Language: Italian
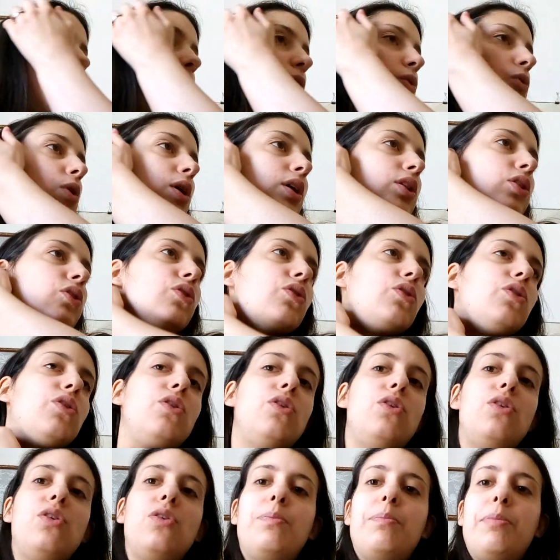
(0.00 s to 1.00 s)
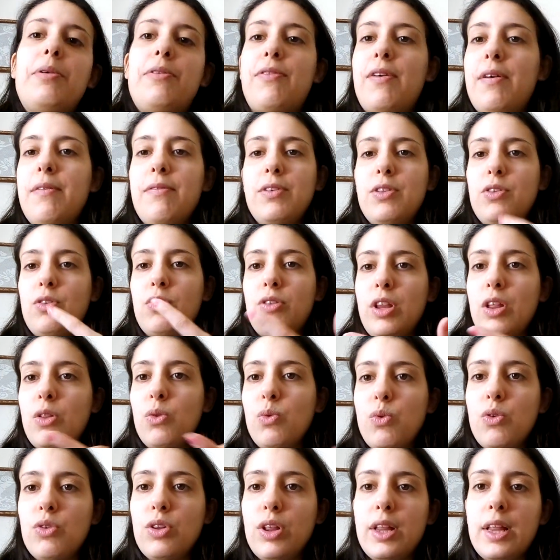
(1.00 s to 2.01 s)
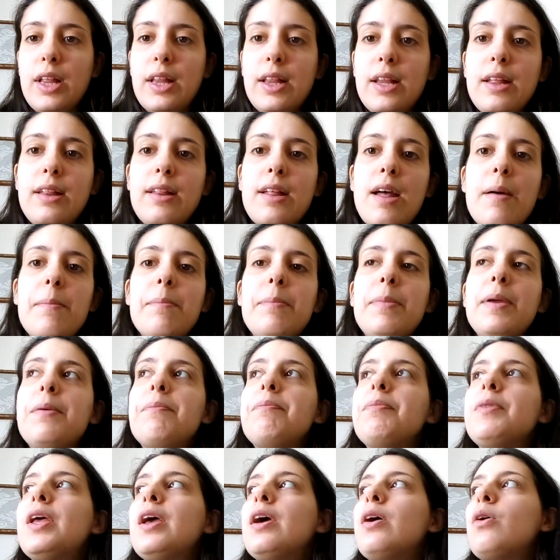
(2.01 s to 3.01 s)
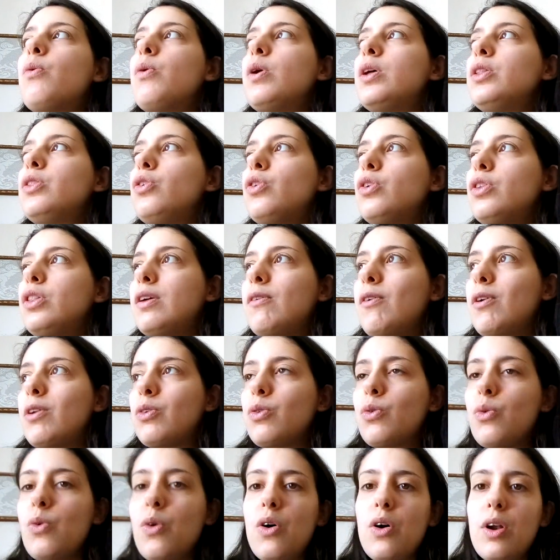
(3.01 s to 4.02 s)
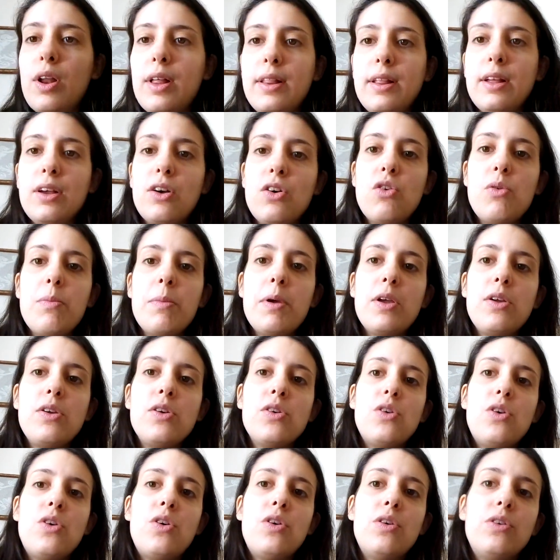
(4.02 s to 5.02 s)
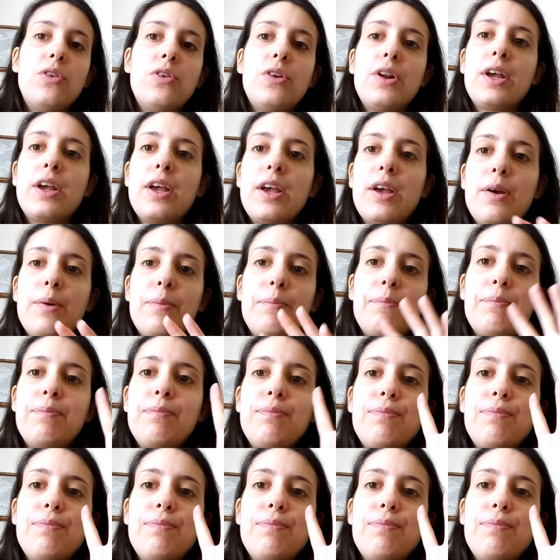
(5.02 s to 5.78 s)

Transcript: Quando, per farvi soltanto uno dei tanti esempi, quando io andavo a scuola, siccome io non è che